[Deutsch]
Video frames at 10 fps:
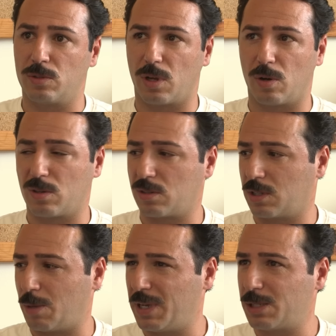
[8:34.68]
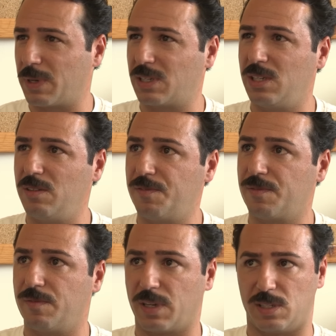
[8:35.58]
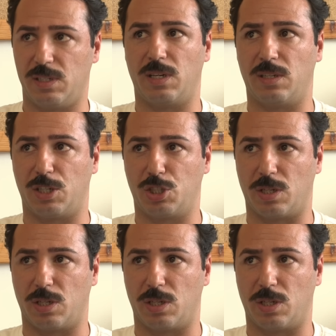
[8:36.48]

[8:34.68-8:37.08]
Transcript: und auch der Perspektivwechsel, der dann da